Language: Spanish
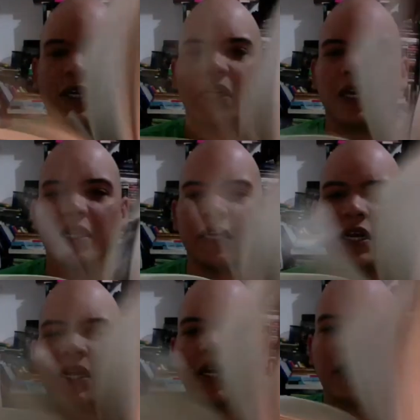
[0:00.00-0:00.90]
que
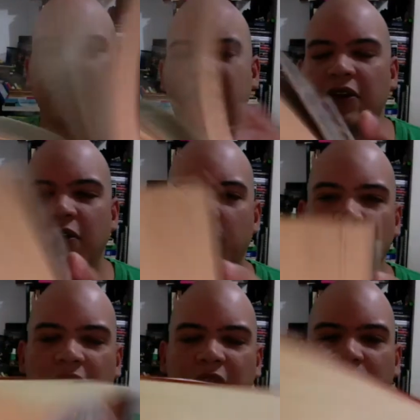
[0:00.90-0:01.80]
tiene alrededor
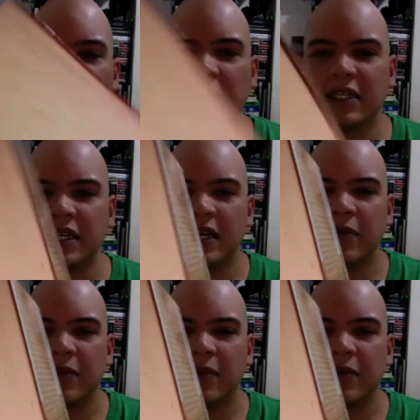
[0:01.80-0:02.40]
pues de unas